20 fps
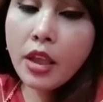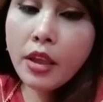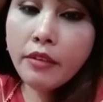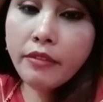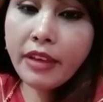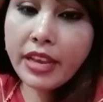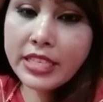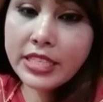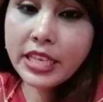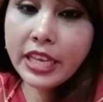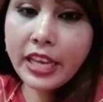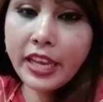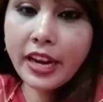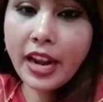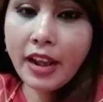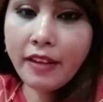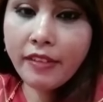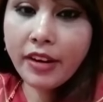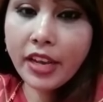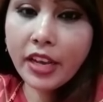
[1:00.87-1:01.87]
वैसे
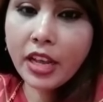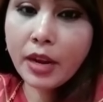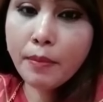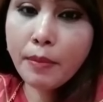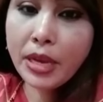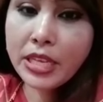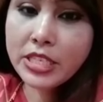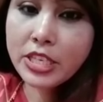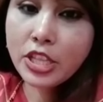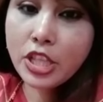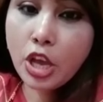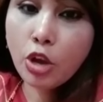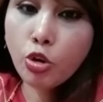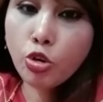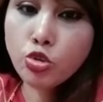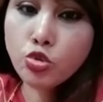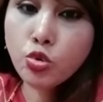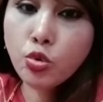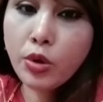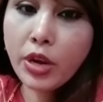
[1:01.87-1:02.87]
रावण अगर माँ सीता
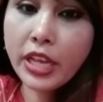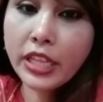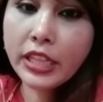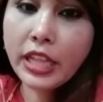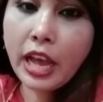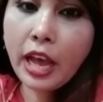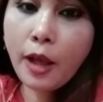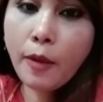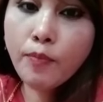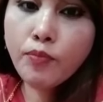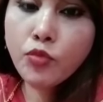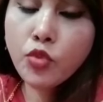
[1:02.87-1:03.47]
को छू लेता